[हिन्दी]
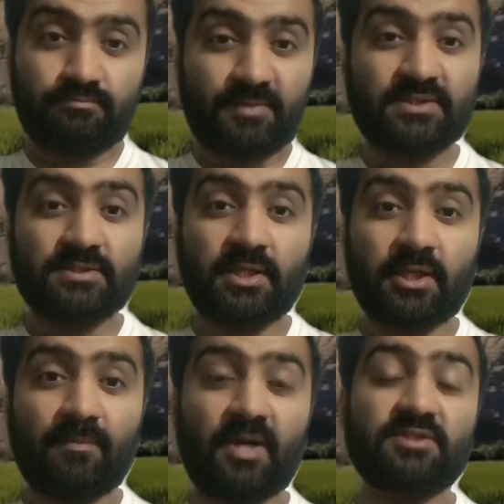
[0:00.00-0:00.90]
पाकिस्तान
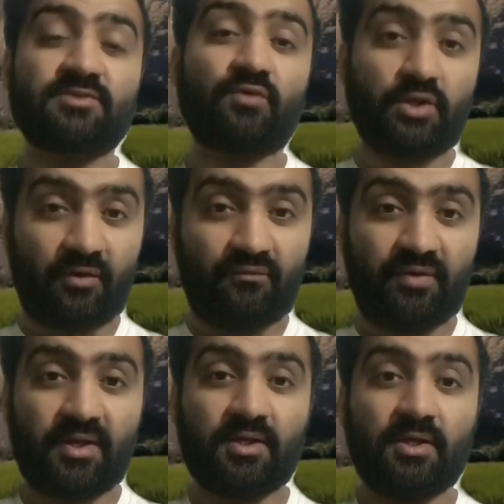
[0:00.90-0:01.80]
के मैच हैं वो टफ़
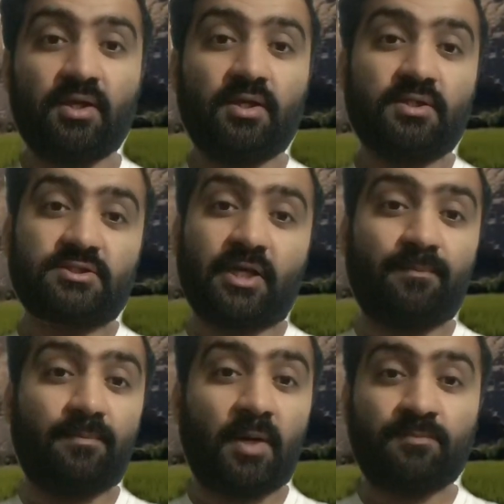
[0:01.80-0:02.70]
है चाहे
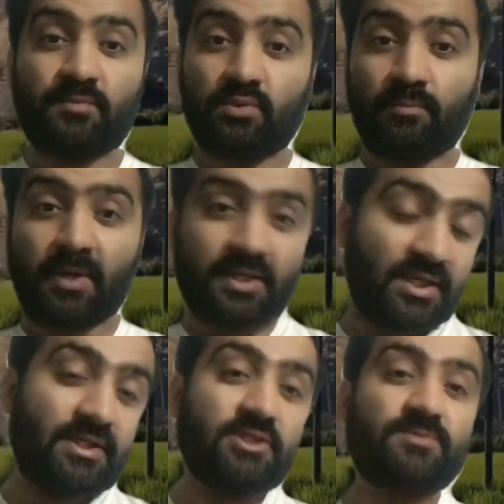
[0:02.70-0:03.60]
अब तो
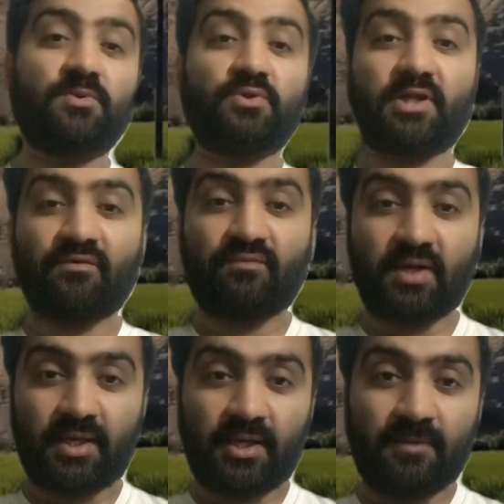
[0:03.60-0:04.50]
बांग्लादेश भी उन्हें टफ़
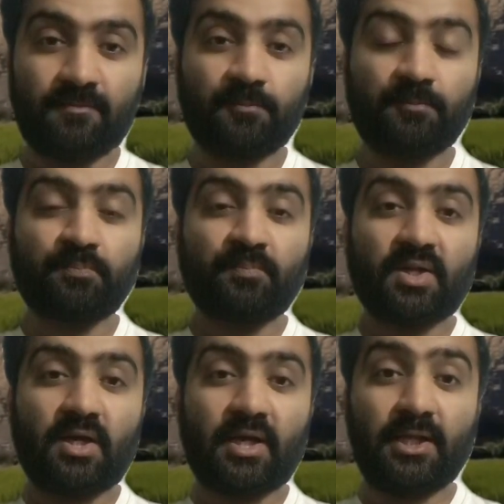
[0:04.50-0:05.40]
लगेगा
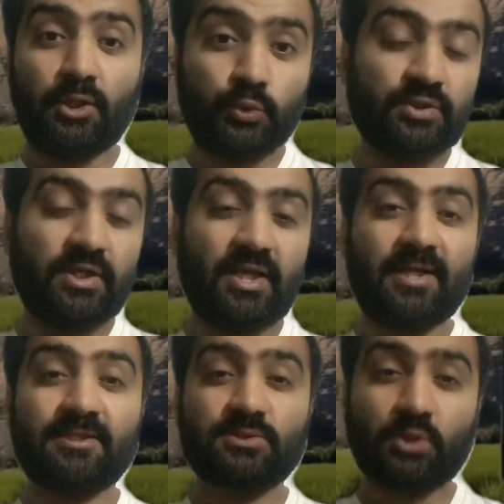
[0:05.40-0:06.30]
आगे
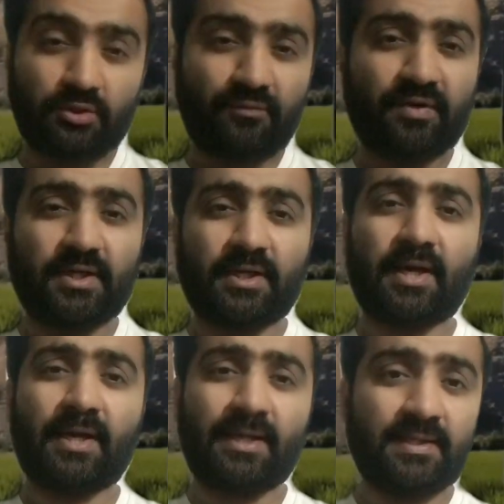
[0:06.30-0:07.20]
न्यूजीलैंड है साउथ
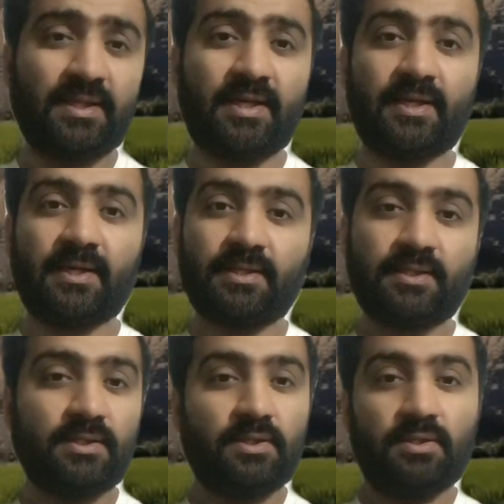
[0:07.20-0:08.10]
अफ्रीका है इंग्लैंड है
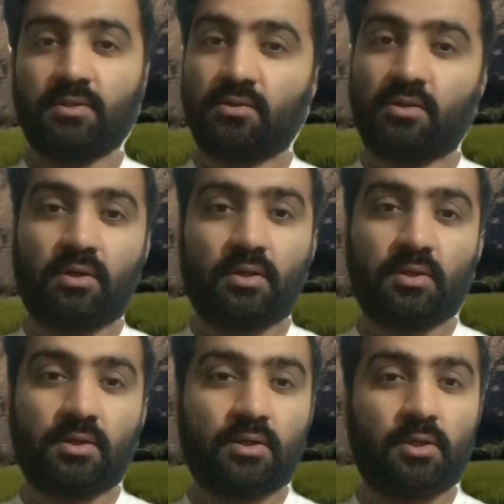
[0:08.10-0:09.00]

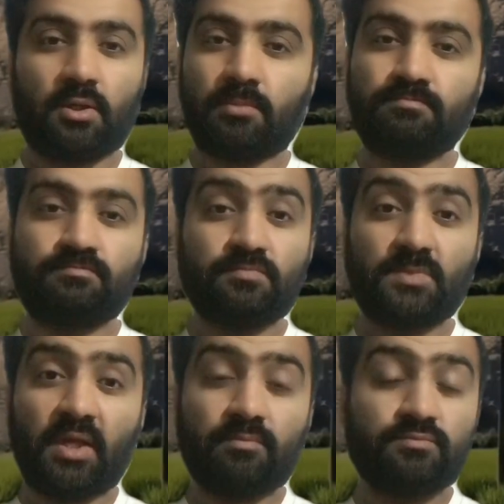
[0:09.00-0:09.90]
और
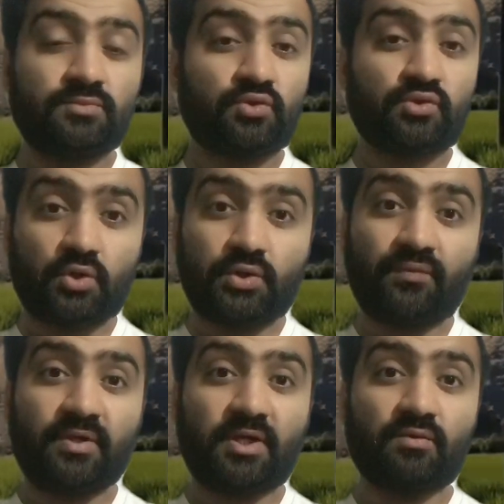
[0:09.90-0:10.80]
एक जो साउथ
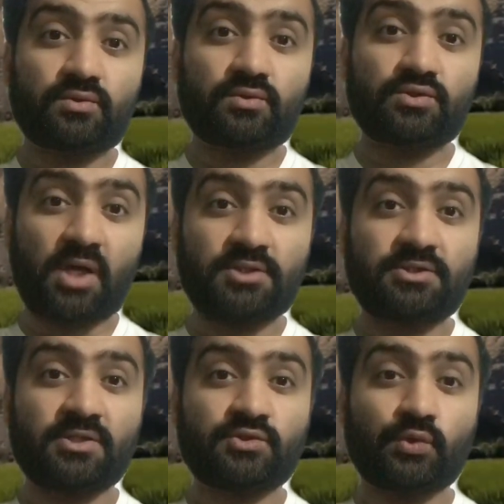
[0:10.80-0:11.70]
अफ्रीका है वो तो चार
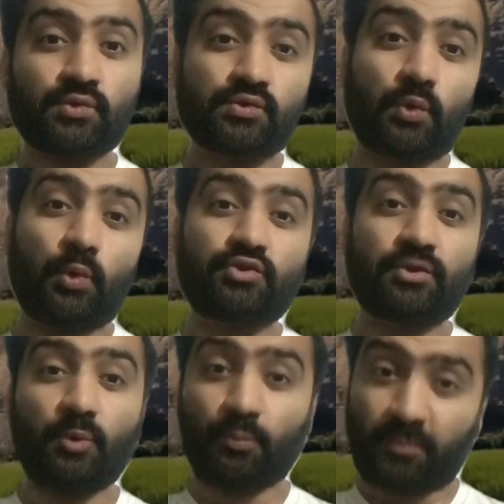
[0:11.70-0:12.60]
चार सौ स्कोर से
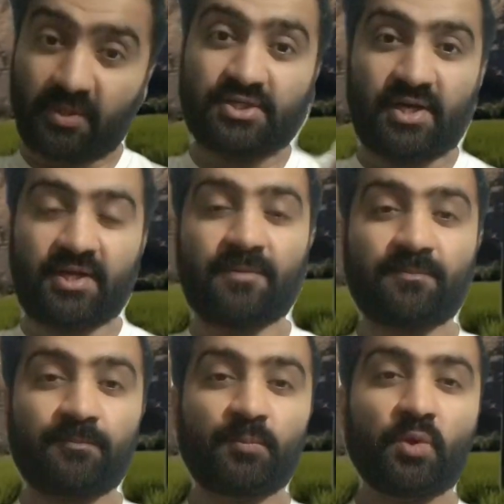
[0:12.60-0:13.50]
भी ऊपर जा रहा है
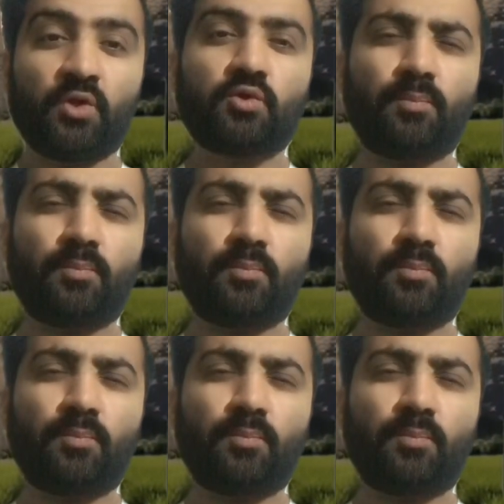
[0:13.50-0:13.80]
तो